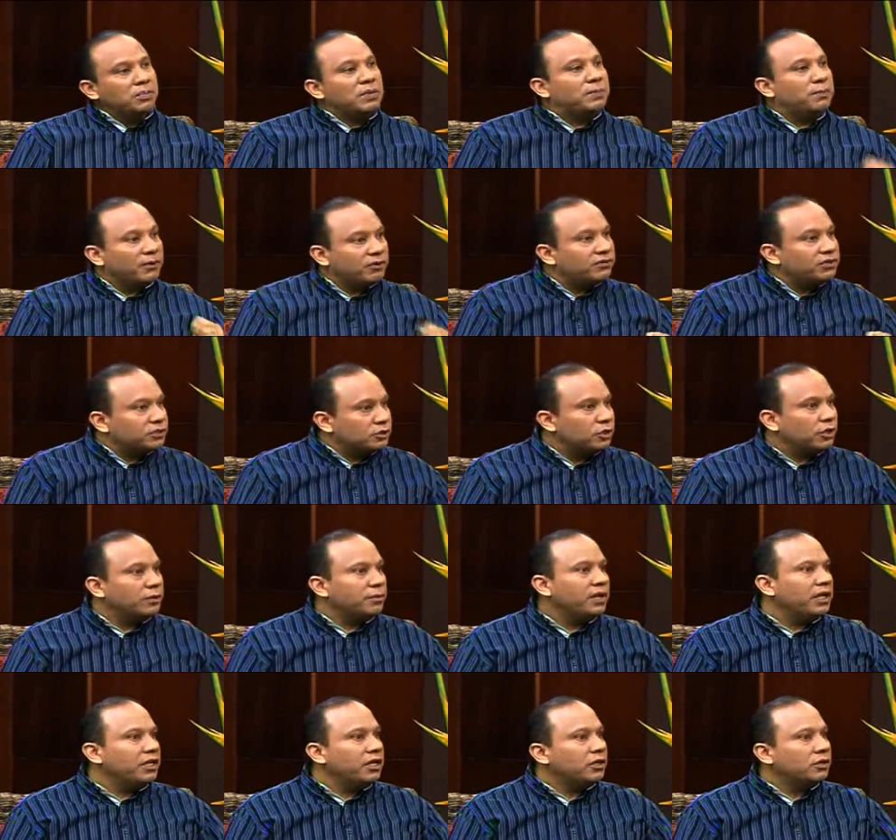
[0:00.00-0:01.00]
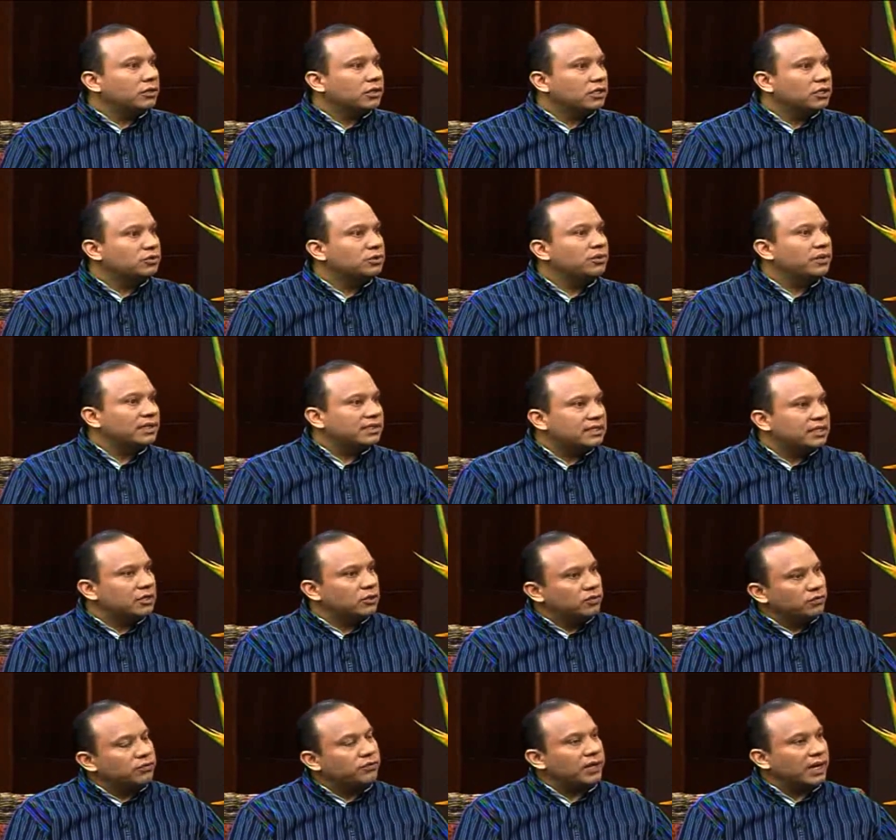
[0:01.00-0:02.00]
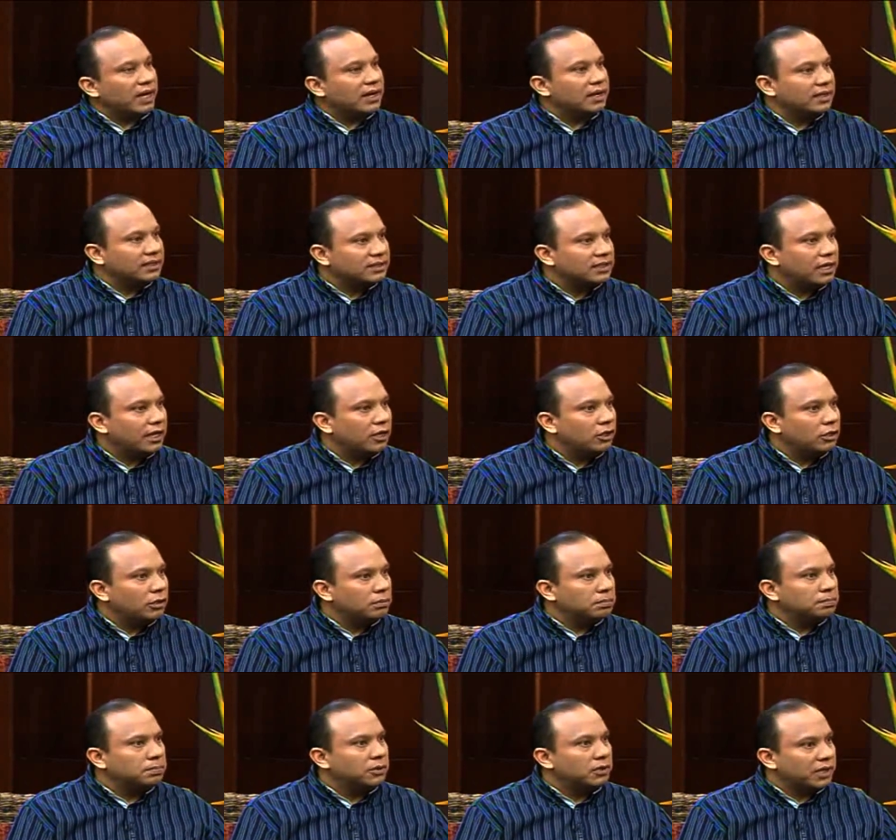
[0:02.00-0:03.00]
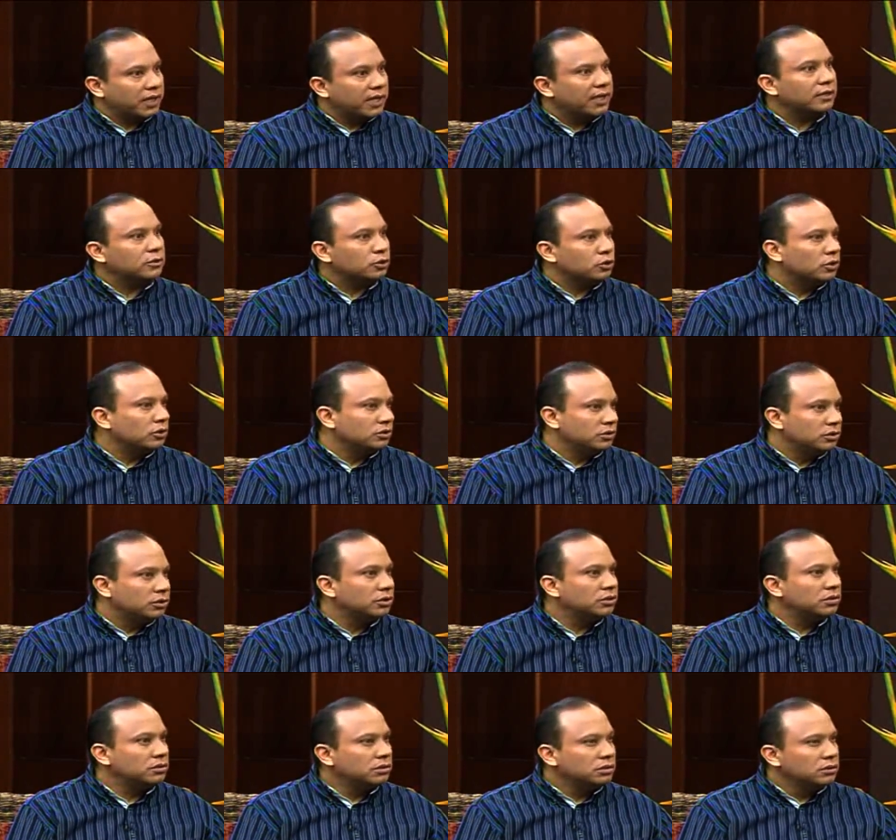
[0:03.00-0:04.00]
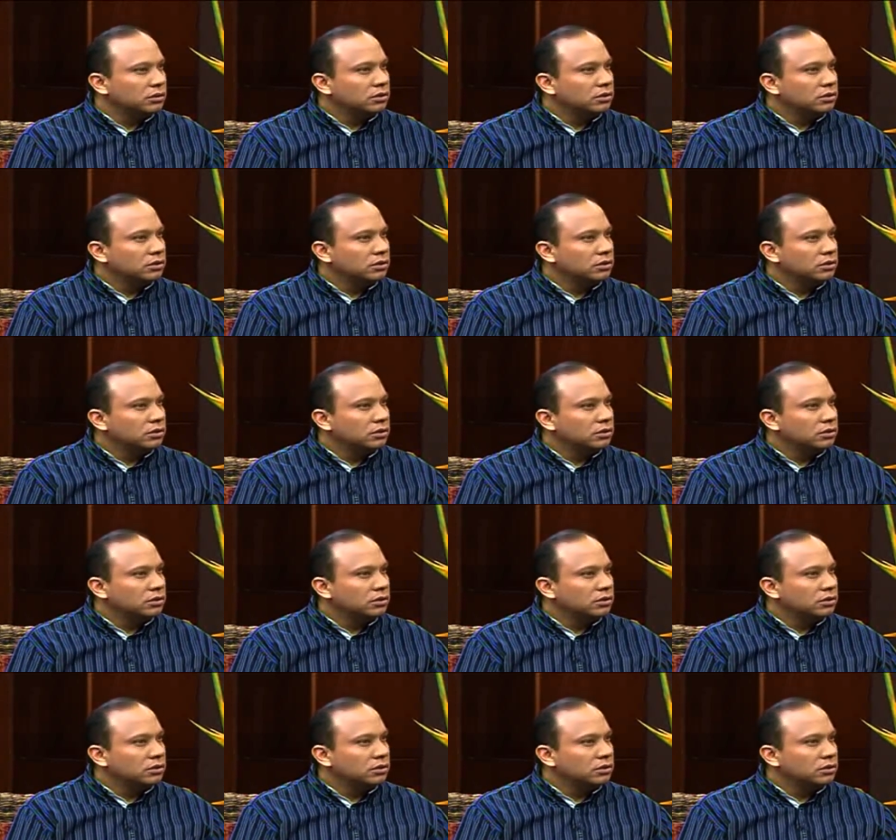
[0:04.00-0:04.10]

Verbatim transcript: Mi profesor me dijo que yo iba a ser un fracasado porque era tonto.